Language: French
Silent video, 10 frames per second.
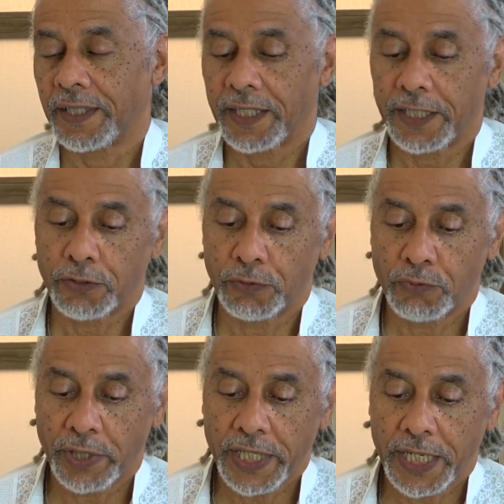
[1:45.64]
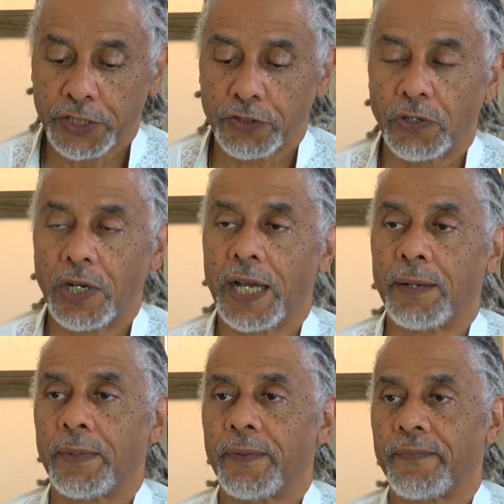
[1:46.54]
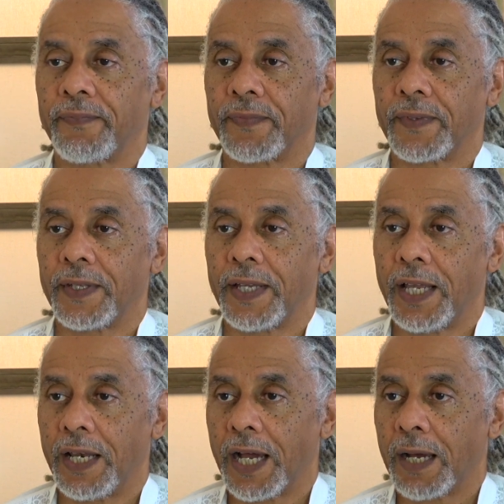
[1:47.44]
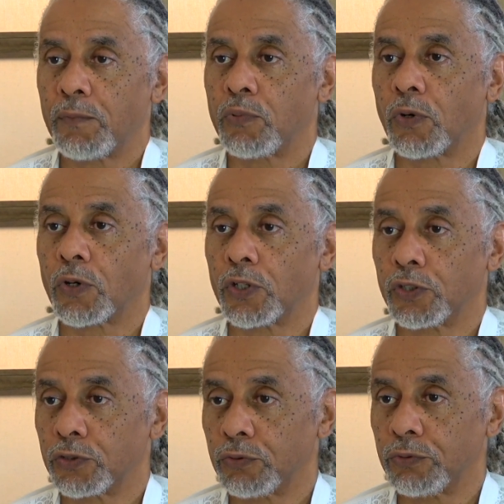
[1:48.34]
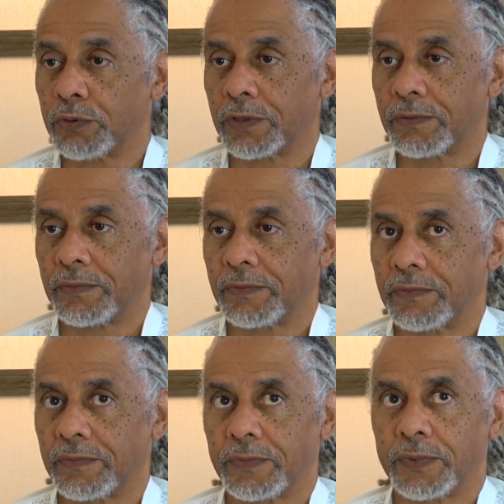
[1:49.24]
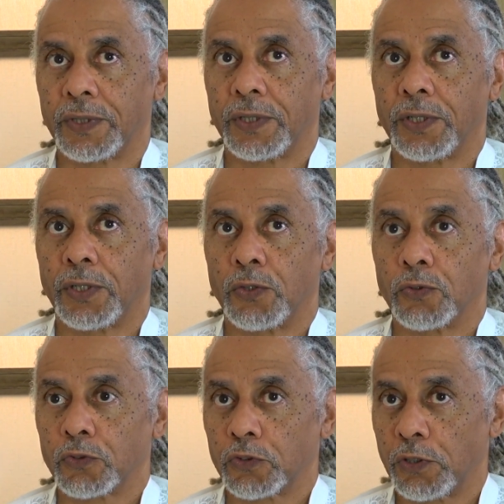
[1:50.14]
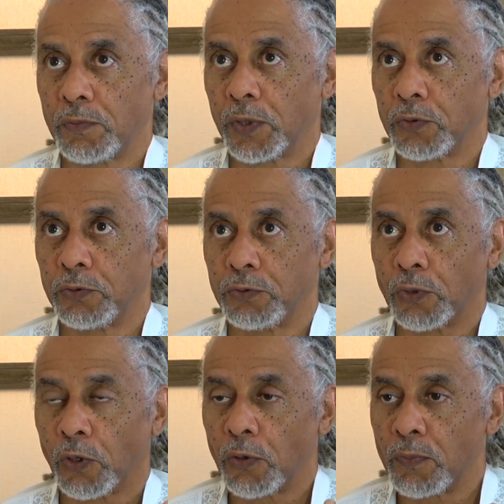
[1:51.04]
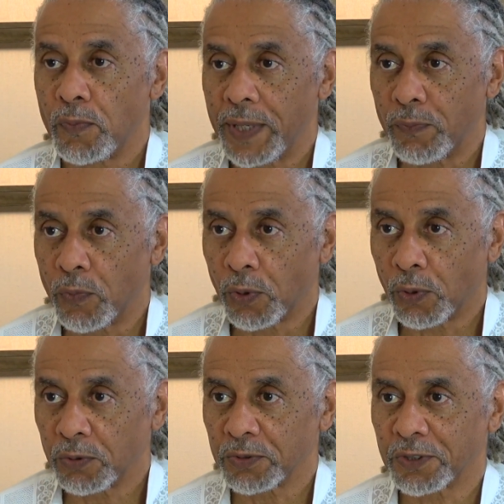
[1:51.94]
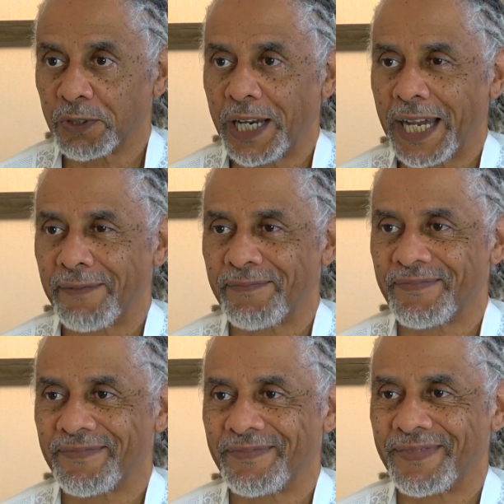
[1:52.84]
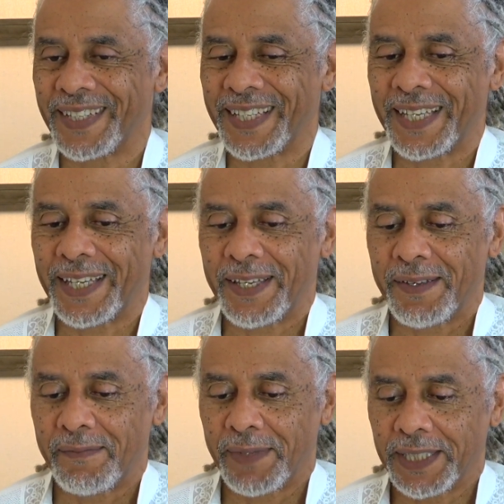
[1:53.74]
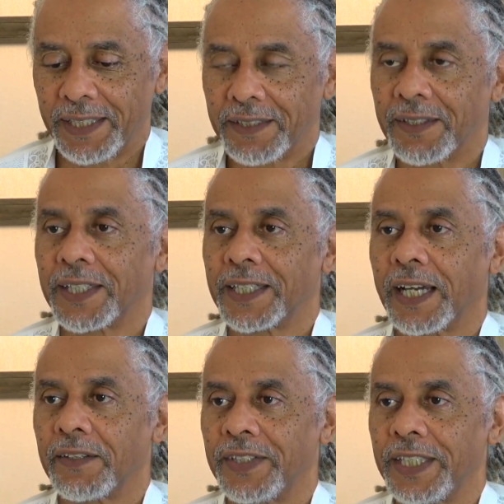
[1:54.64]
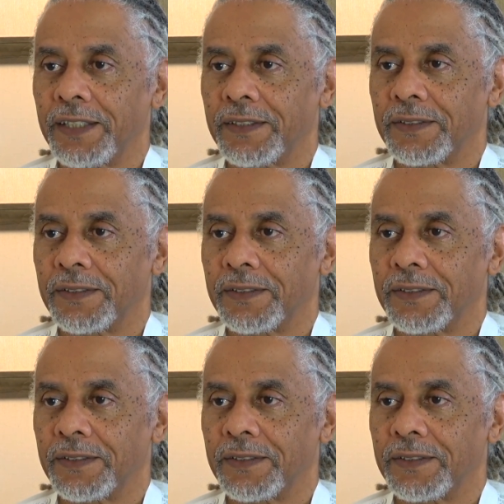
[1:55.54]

Et ce voyage de l'âme est là pour qu'un jour, non seulement nous nous remémorons cela, mais qu'étant incarnés,